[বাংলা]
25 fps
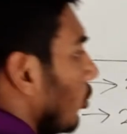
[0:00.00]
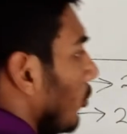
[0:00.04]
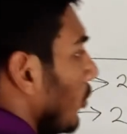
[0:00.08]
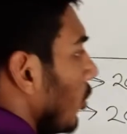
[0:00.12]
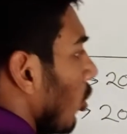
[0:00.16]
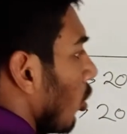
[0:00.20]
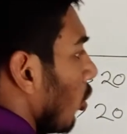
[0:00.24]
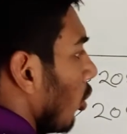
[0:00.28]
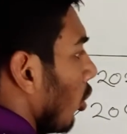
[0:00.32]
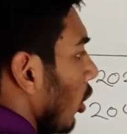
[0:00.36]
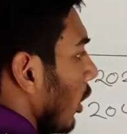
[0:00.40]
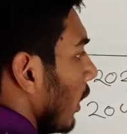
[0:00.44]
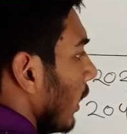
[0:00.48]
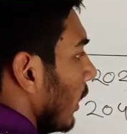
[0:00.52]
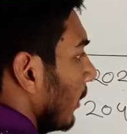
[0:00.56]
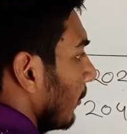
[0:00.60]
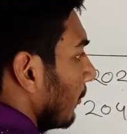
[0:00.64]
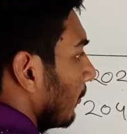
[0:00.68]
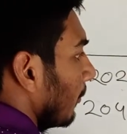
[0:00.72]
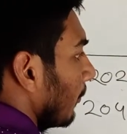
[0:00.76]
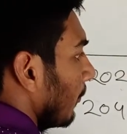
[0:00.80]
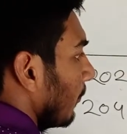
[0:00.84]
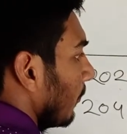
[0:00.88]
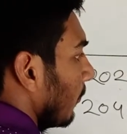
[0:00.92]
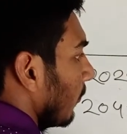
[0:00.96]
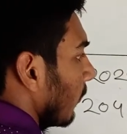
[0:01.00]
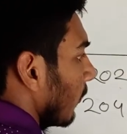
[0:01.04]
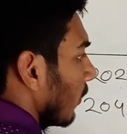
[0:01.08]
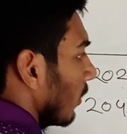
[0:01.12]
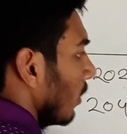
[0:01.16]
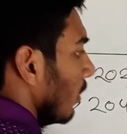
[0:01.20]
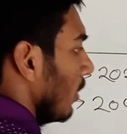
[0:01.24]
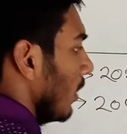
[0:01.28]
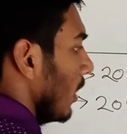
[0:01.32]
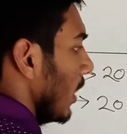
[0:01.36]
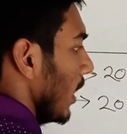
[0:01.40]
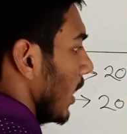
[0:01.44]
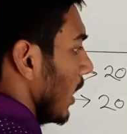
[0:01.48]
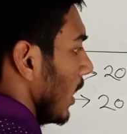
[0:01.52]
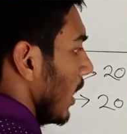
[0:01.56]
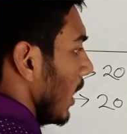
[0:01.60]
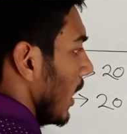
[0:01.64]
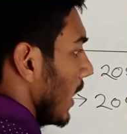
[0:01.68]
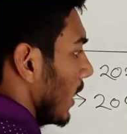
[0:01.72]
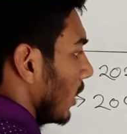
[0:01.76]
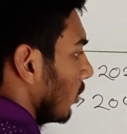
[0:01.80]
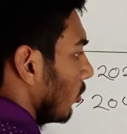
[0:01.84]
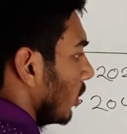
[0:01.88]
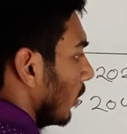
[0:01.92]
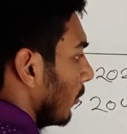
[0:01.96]
সমীকরণ হয়
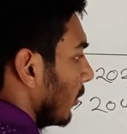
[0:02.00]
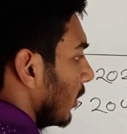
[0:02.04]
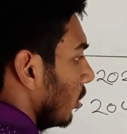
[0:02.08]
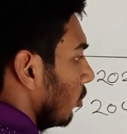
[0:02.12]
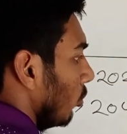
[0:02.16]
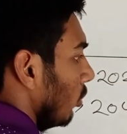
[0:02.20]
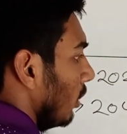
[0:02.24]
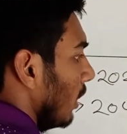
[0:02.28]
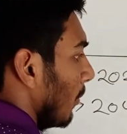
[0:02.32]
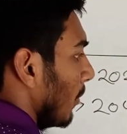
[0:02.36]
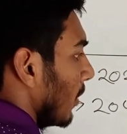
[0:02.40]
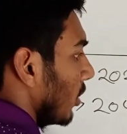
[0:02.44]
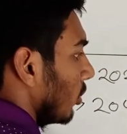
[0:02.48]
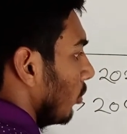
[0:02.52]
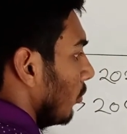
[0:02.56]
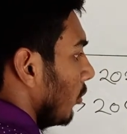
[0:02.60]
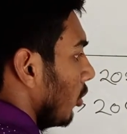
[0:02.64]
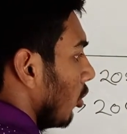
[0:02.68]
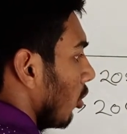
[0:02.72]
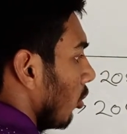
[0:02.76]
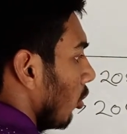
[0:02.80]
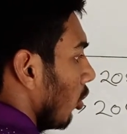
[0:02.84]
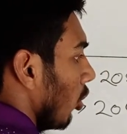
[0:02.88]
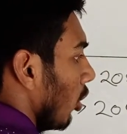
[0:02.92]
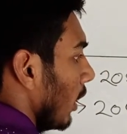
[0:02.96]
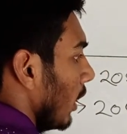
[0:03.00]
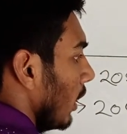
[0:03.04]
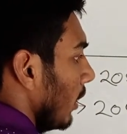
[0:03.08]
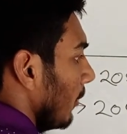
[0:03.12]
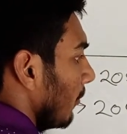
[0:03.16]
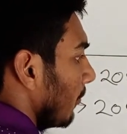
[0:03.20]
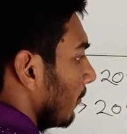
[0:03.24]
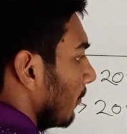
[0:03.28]
এটা যদি আমাদের দুই নম্বর সমীকরণ হয়